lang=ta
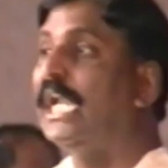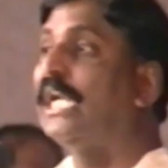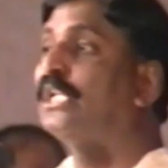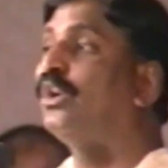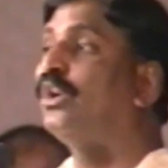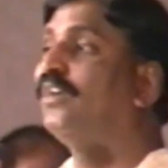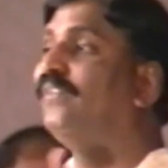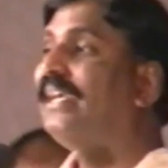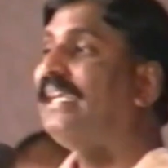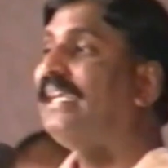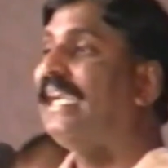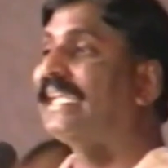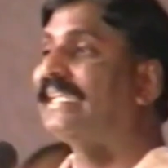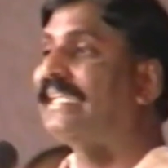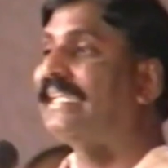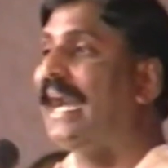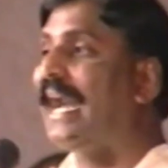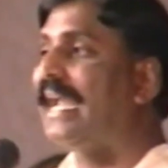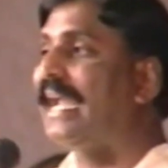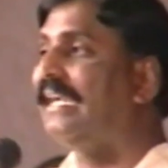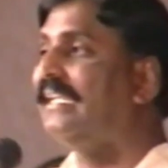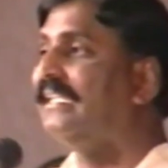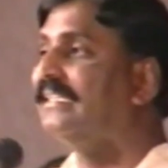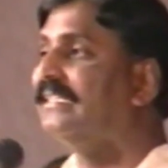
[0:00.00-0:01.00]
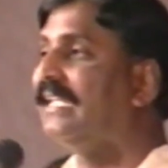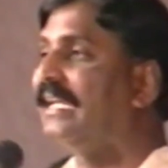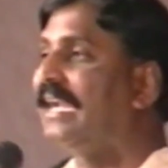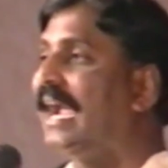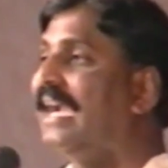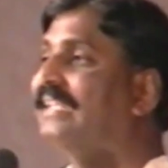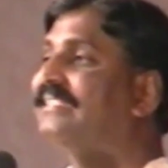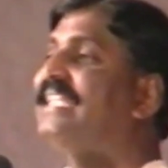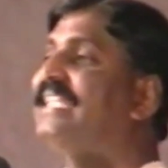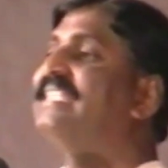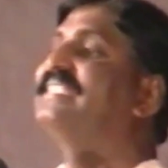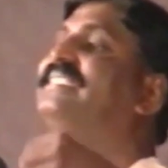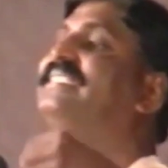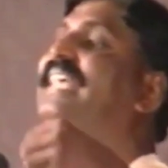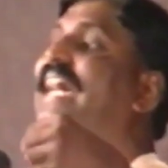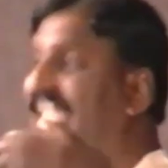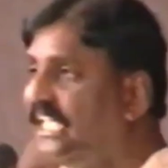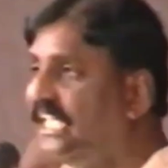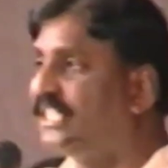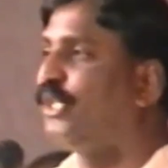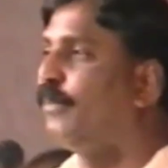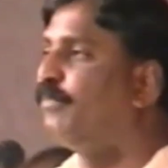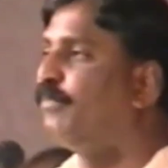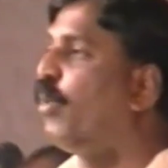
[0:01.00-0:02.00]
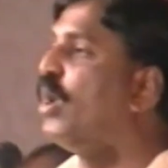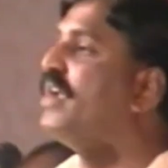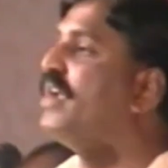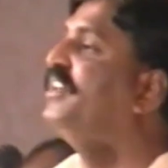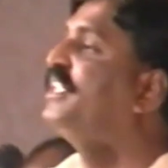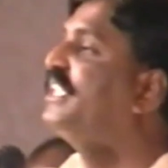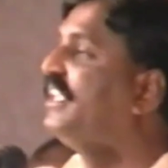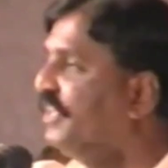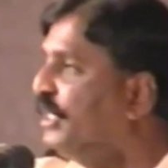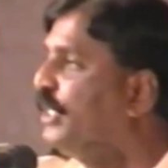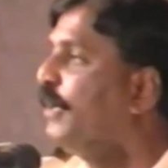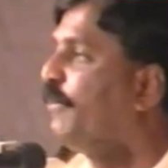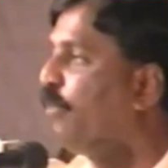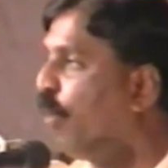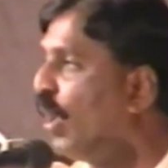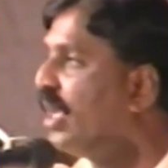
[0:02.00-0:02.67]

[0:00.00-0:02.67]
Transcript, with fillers: ஏதோ வெள்ளைக்காரன் இந்த நாட்டை சலித்து போய் விட்டு விட்டு